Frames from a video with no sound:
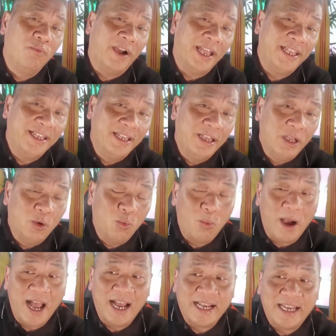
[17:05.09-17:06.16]
vậy,
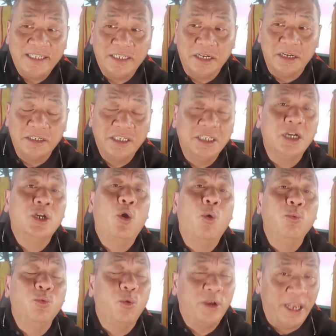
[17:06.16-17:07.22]
qua cái sự sức
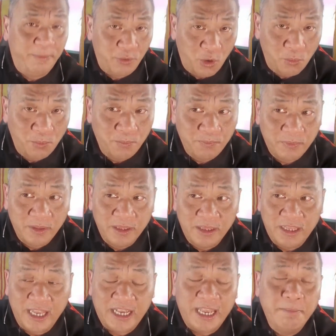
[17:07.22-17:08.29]
hút của Kim Dung
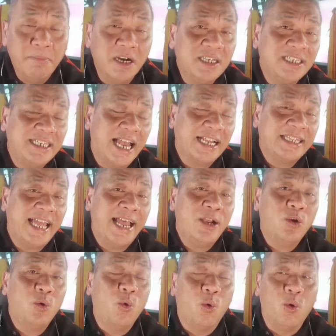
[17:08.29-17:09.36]
thì cái mức sáng
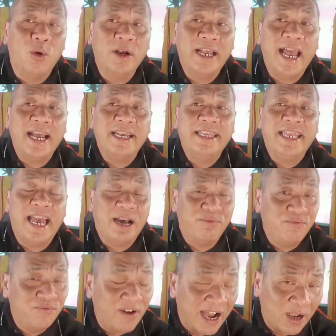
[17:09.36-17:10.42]
tác của các nhà
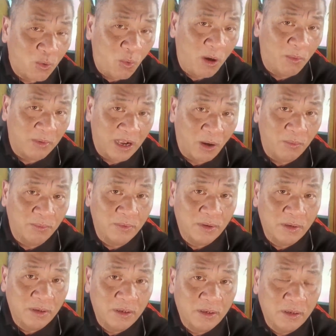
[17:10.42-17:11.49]
văn của Hồng Kông
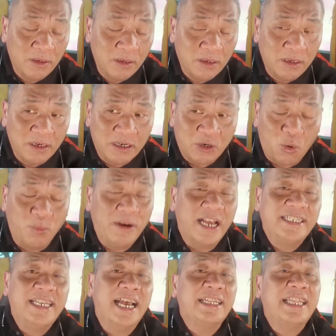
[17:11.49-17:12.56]
cũng
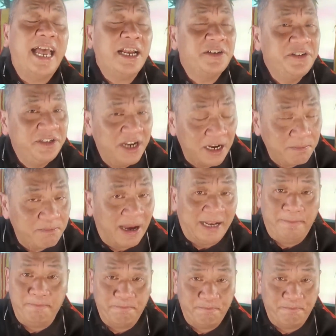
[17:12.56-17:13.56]
đã sáng tác rất mạnh.